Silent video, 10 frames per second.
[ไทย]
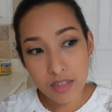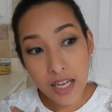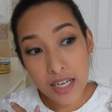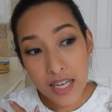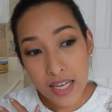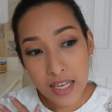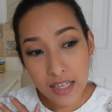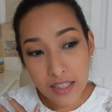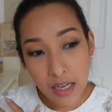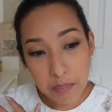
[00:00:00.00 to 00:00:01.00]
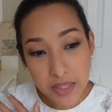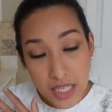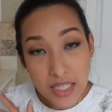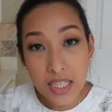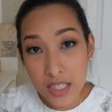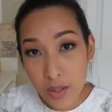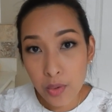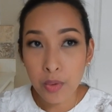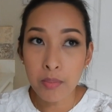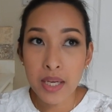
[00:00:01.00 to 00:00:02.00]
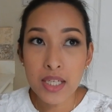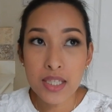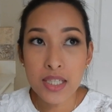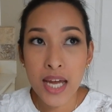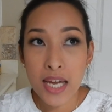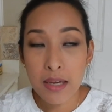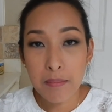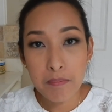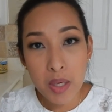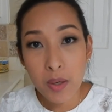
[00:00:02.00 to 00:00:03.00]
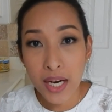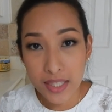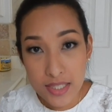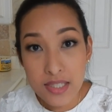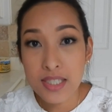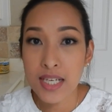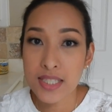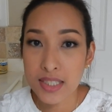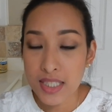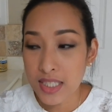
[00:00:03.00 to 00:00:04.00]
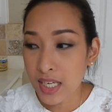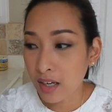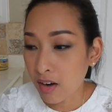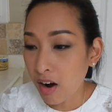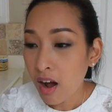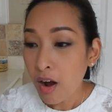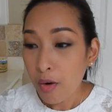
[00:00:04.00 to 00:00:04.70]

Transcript: ลังเลกับสิ่งนี้อยู่ ไม่เคยได้มีโอกาสได้ซื้อใช้สักทีเนี่ยก็